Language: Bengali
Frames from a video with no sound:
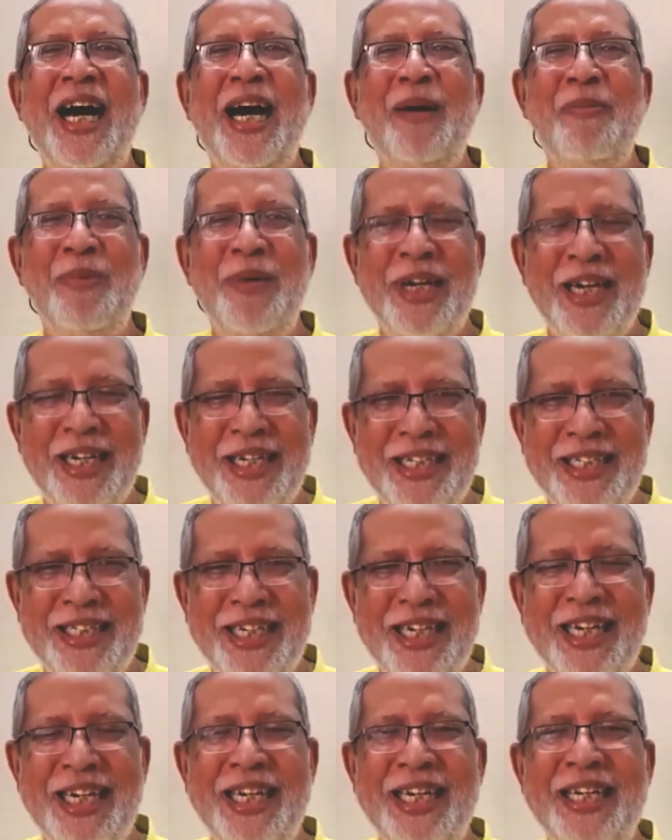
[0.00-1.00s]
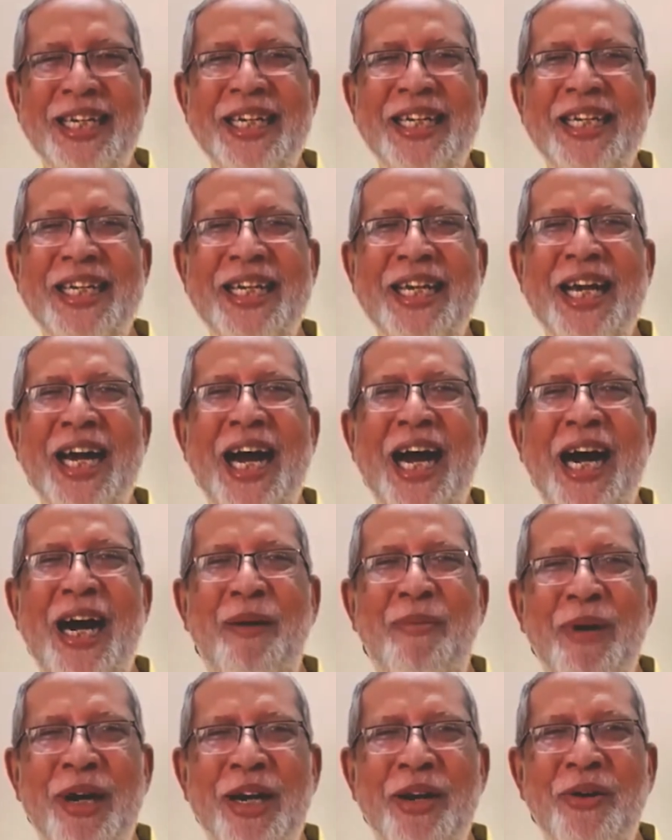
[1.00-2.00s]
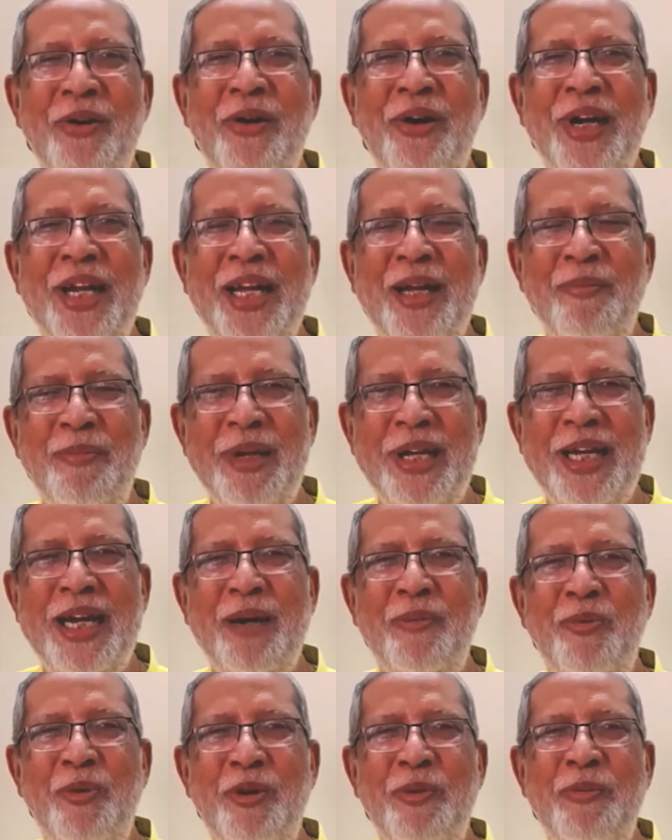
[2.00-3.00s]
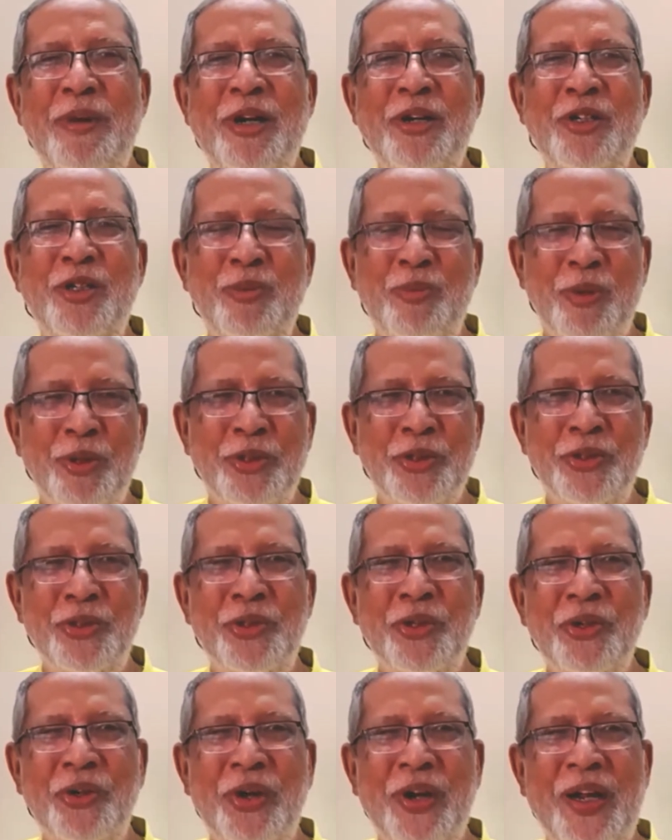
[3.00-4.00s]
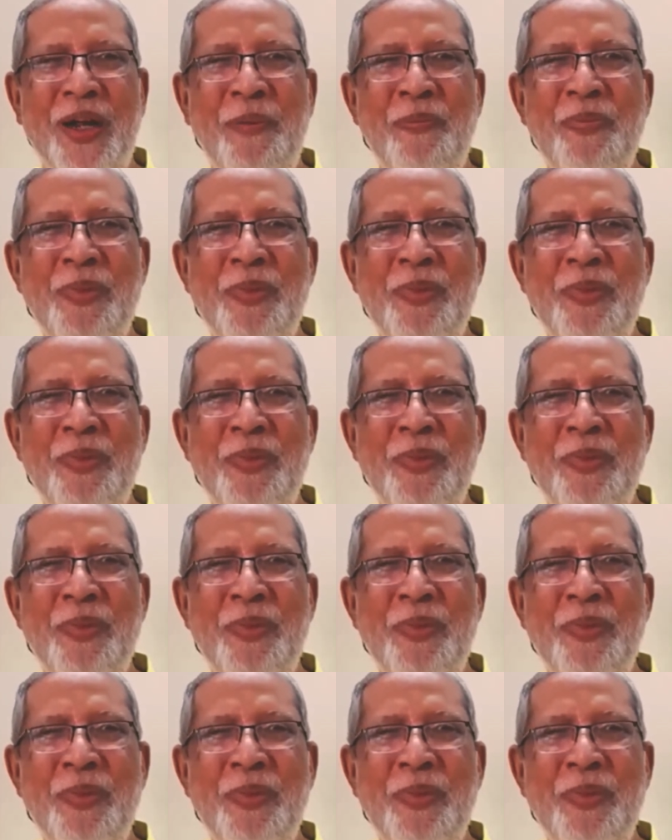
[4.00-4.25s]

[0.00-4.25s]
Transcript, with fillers: আপনারা কি জানেন আমার অনেক বিজ্ঞাপন মানুষ পছন্দ করে